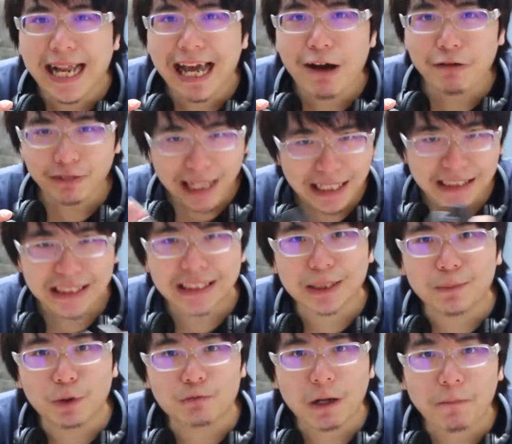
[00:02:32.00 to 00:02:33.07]
แล้วถ้าส
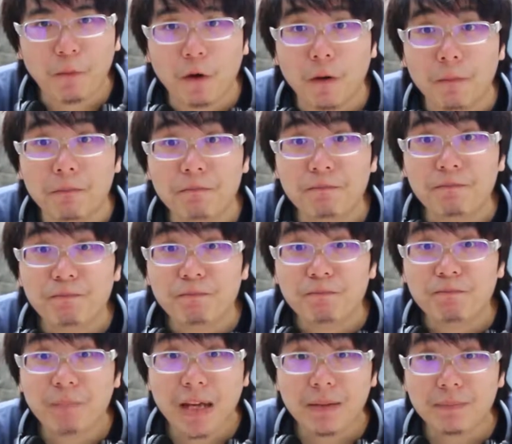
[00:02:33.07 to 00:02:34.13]
มมติว่าผม
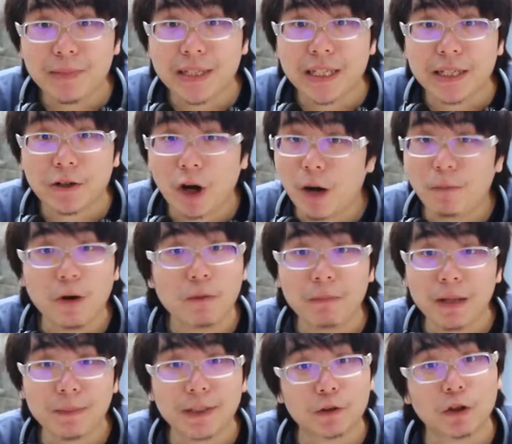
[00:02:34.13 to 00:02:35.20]
ไม่มีคอมผม
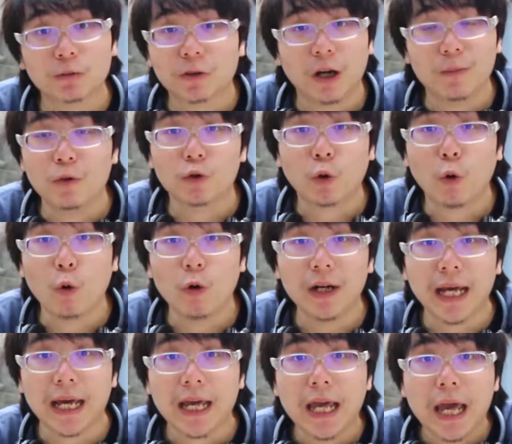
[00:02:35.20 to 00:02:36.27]
ไม่มีตัวต่อบลูทูธ
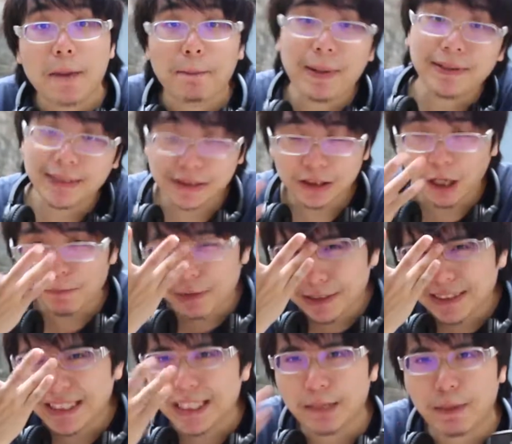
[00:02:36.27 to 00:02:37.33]
ล่ะเป็น d e s k t พี
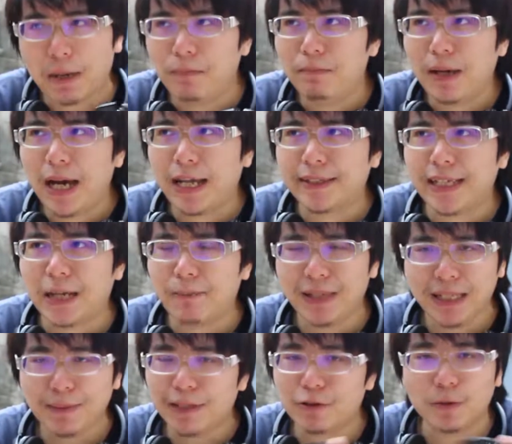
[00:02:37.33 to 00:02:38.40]
ซีแบบอาจจะไม่
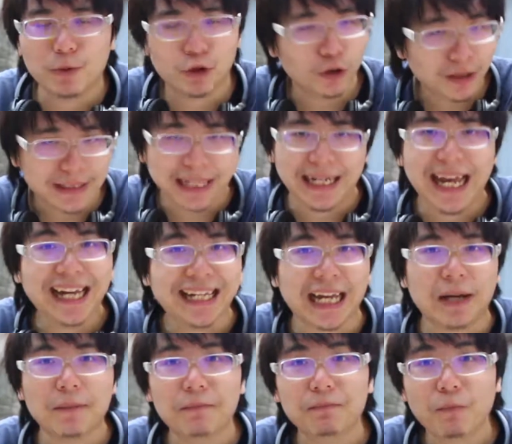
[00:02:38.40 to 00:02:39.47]
ได้มีตัวบลูทูธกันแต่แรก
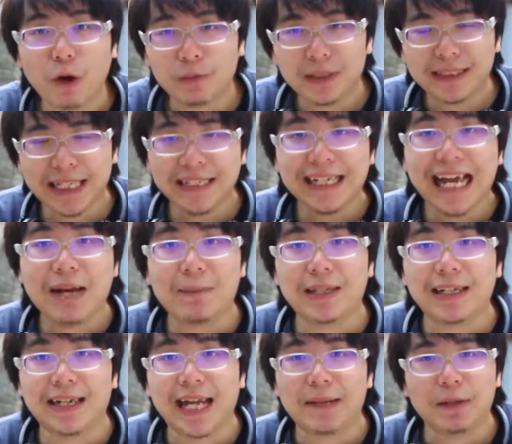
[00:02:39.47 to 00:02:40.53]
เนี่ยผมจะใช้งานมัน
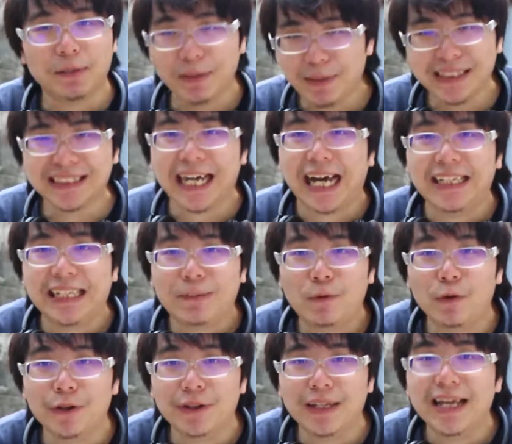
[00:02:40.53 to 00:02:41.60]
อย่างไรมันไม่มีสายเนี่ย
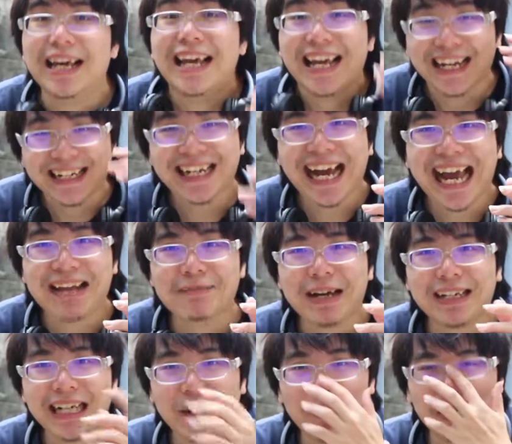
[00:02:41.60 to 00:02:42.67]
คุณง่าย
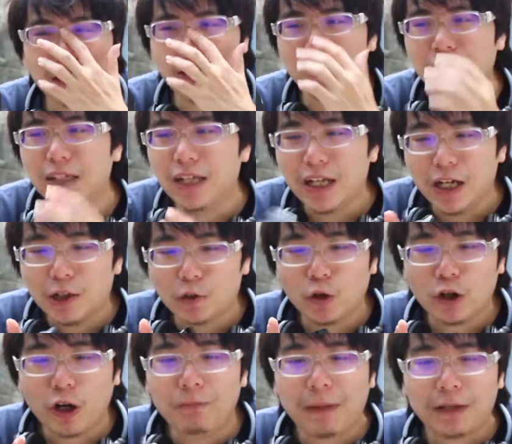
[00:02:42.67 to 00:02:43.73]
มากครับก็คือตั
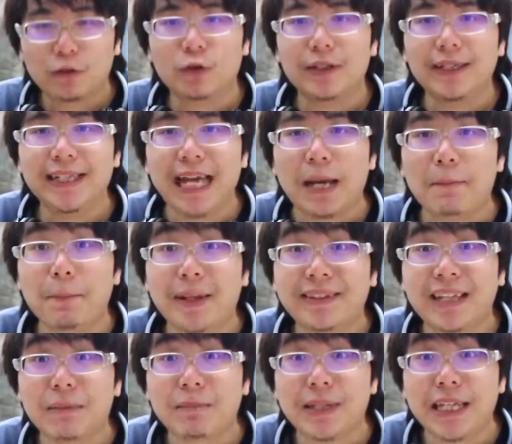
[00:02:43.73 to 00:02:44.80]
วของมาตัวนี้เนี่ยมัน
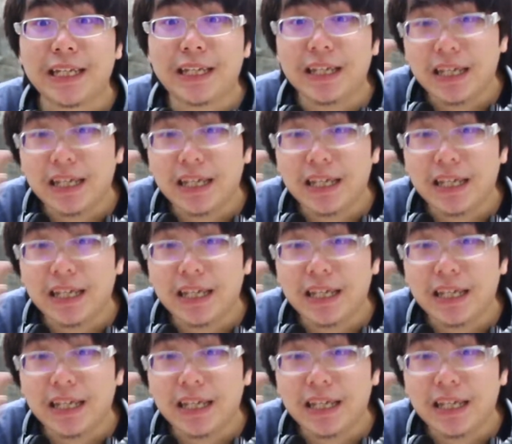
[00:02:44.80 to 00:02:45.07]
จะมี